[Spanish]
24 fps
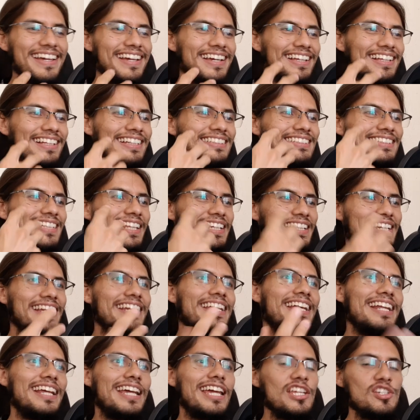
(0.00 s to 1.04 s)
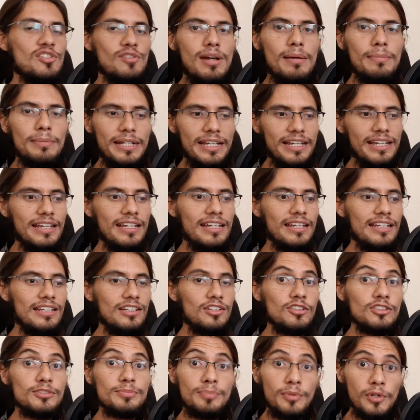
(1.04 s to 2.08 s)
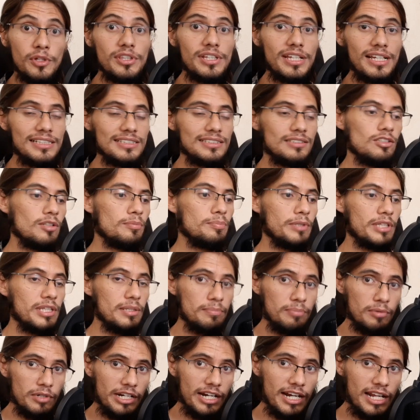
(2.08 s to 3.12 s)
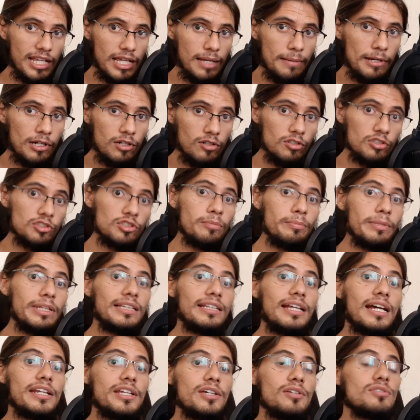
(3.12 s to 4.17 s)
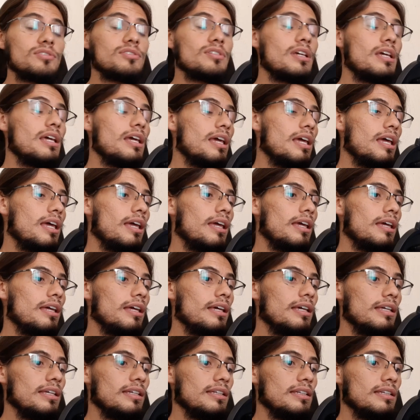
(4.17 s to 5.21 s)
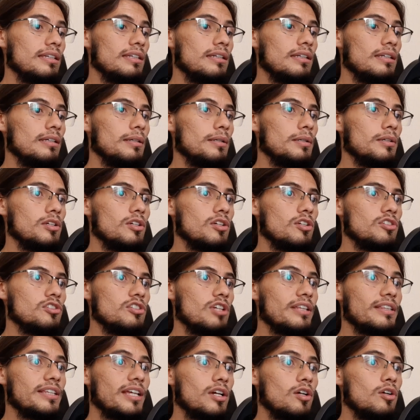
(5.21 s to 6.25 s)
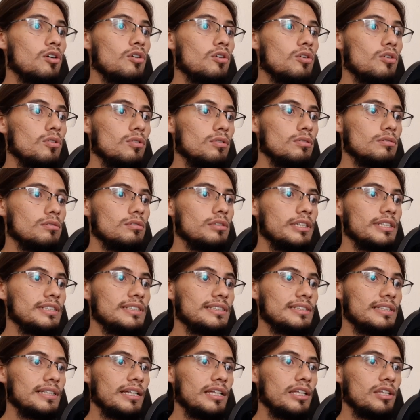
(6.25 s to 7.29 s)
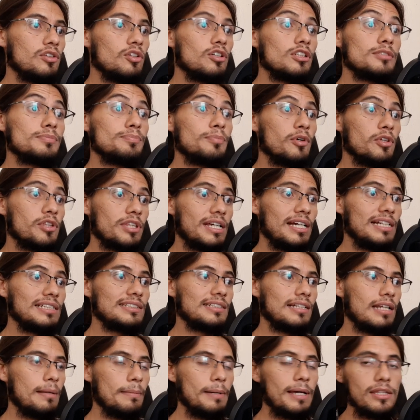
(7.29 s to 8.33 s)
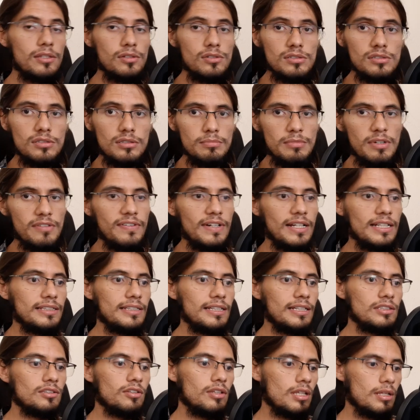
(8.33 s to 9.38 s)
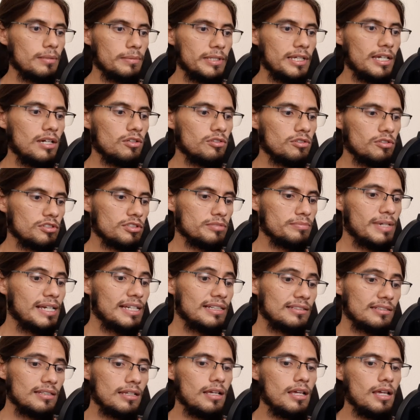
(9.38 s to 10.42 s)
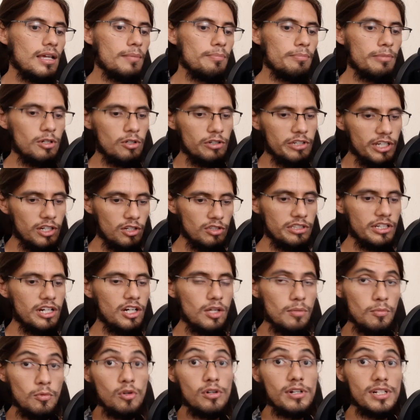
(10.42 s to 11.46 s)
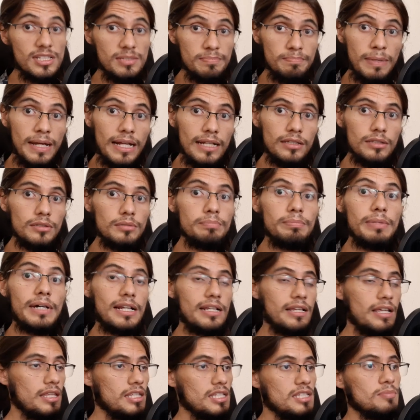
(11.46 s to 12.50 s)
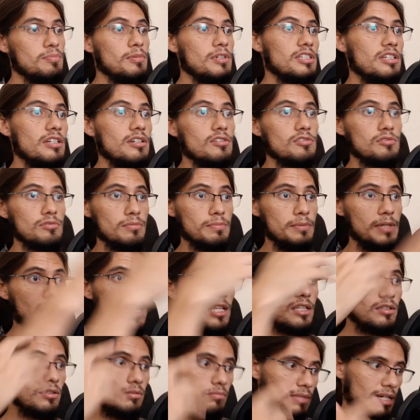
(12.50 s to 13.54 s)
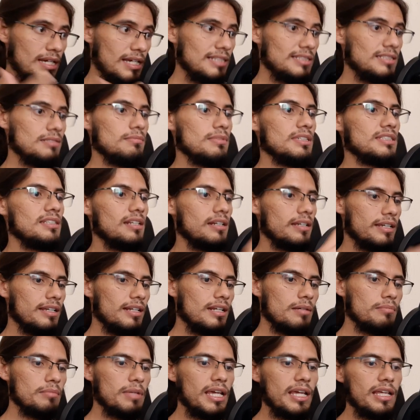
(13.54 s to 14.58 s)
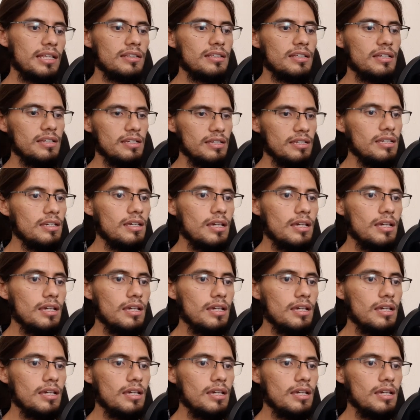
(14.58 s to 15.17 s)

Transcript: Este, ¿De qué quieren que yo hable en los podcasts? Lo pueden poner allá abajo en los comentarios. Eh, ya tengo este, dos podcasts grabados, me falta todavía otros más, pero quiero tener como un respaldo para ya después irlo subiendo más y más tranquilamente y